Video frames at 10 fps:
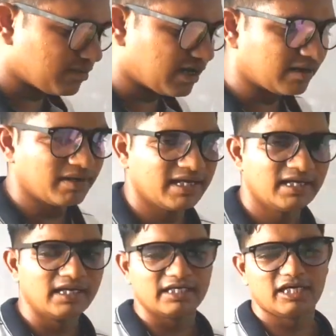के बारे में
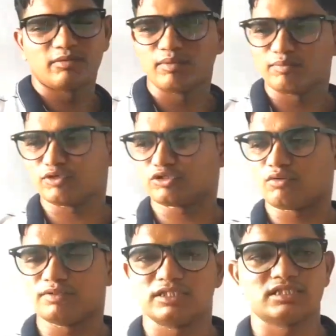कि आर्मी पोस्ट
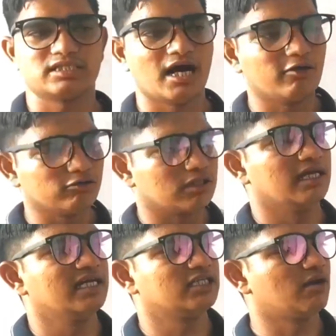ऑफिस क्या होते
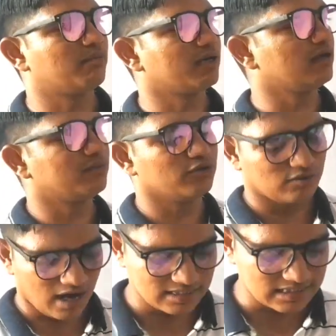हैं छप्पन ए पी ओ
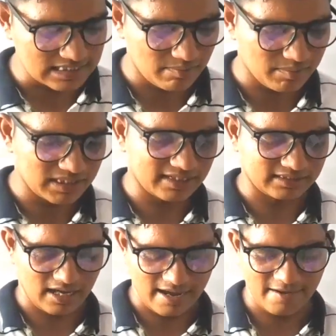कहाँ से संबंध
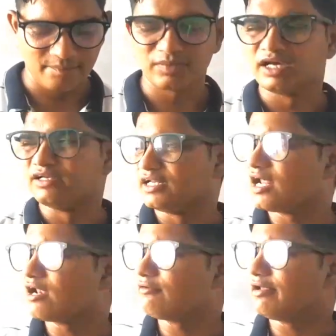रखता है
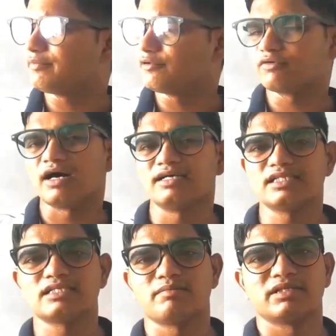निन्यानवे ए पी ओ कहाँ
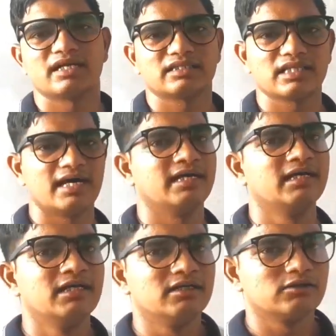से संबंध रखता है
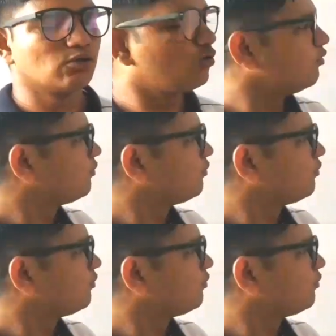तो